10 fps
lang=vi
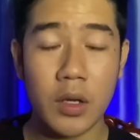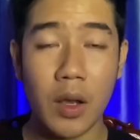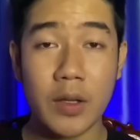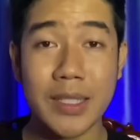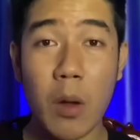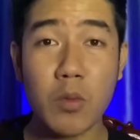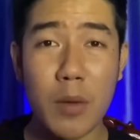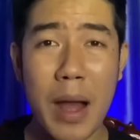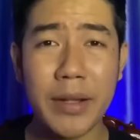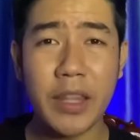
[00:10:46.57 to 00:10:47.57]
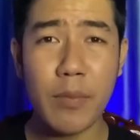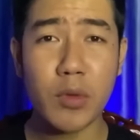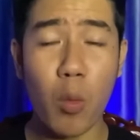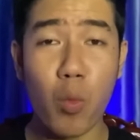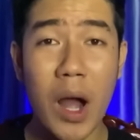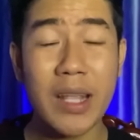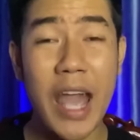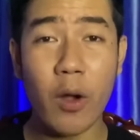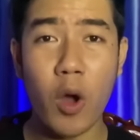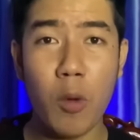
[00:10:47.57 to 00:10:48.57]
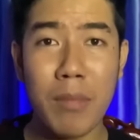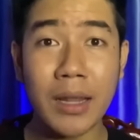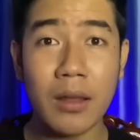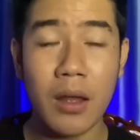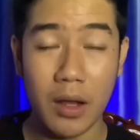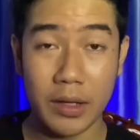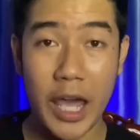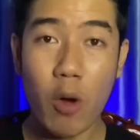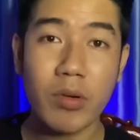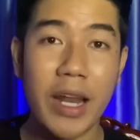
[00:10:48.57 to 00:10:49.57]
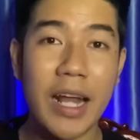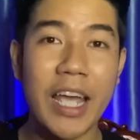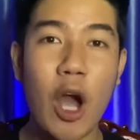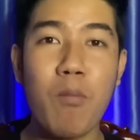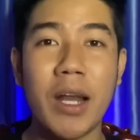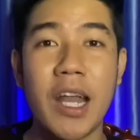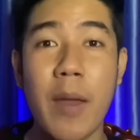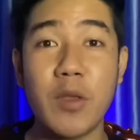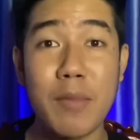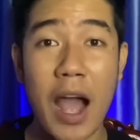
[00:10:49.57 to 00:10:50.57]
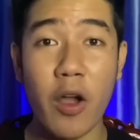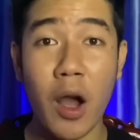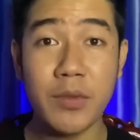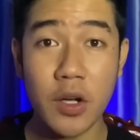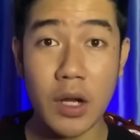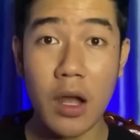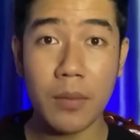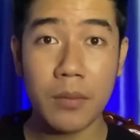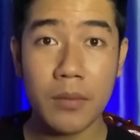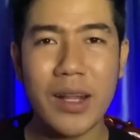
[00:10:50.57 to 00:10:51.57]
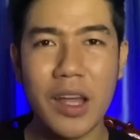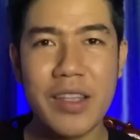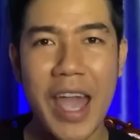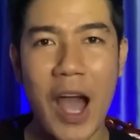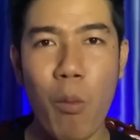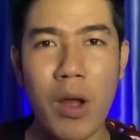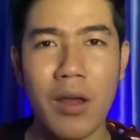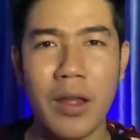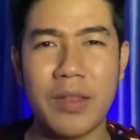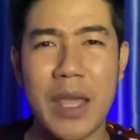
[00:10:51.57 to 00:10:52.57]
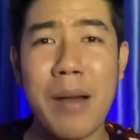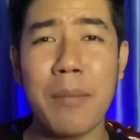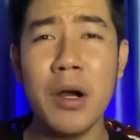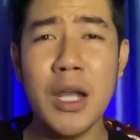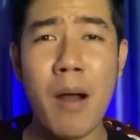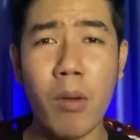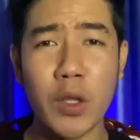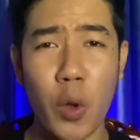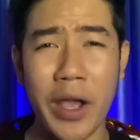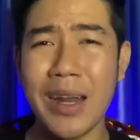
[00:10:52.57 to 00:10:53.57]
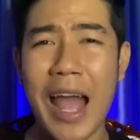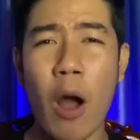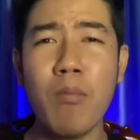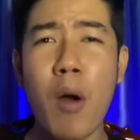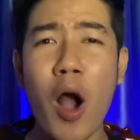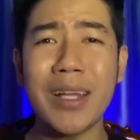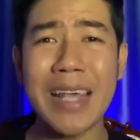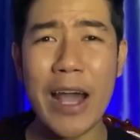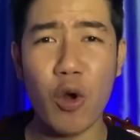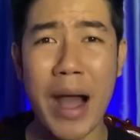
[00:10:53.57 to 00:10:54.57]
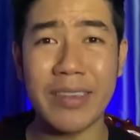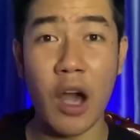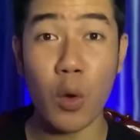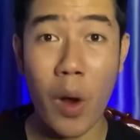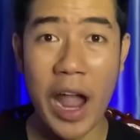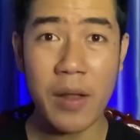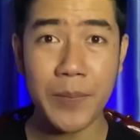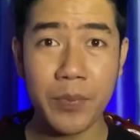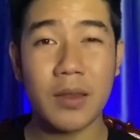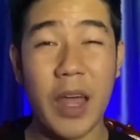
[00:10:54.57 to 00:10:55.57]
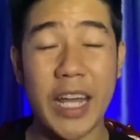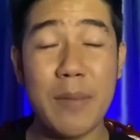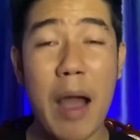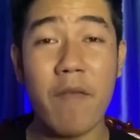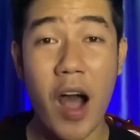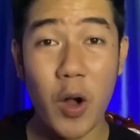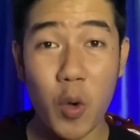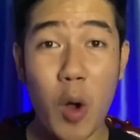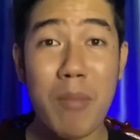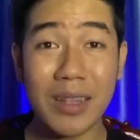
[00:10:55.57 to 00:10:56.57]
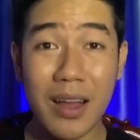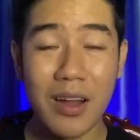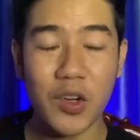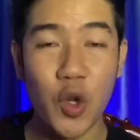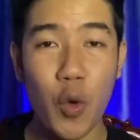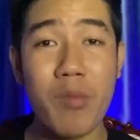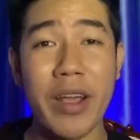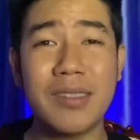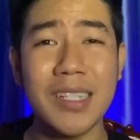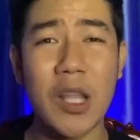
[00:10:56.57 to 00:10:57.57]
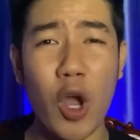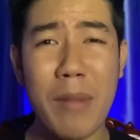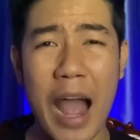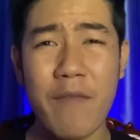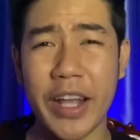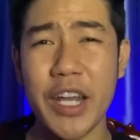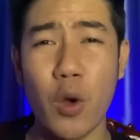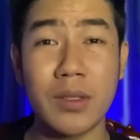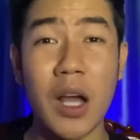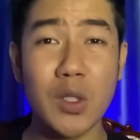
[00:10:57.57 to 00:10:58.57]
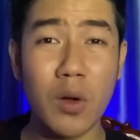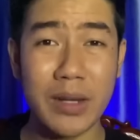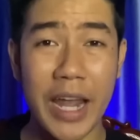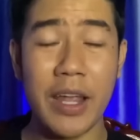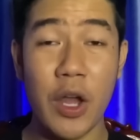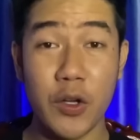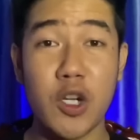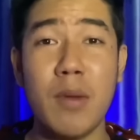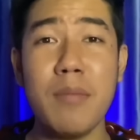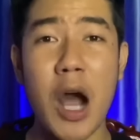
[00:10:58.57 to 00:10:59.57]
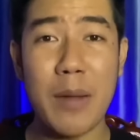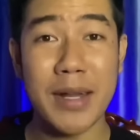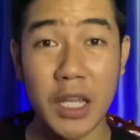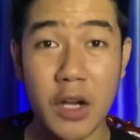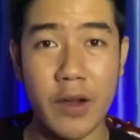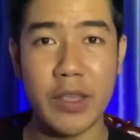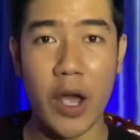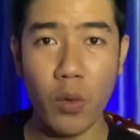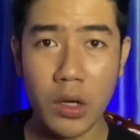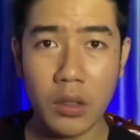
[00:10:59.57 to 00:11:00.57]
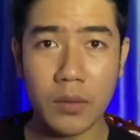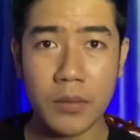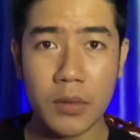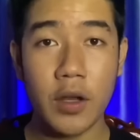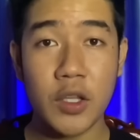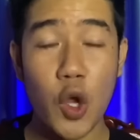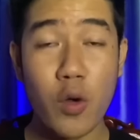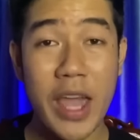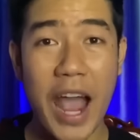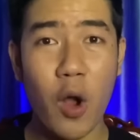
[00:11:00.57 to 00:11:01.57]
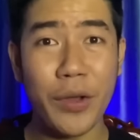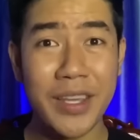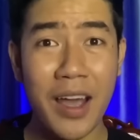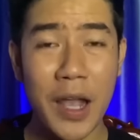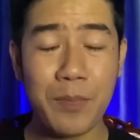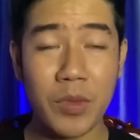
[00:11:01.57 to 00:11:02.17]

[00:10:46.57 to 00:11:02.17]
xong rồi bà mới tiếp tục qua nhà của ông bách cái ông này là cái ông mà liệm cho bà hồi hôm trước đó qua tới nhà ổng á thì bà bươi móc cái chuyện là ổng bó cái xác của bà chật quá thì cái bà vợ của ông bách á luôn miệng xin lỗi bà về cái điều sơ suất này rồi mới mời bà tư vào nhà uống nước vô nhà ngồi chơi á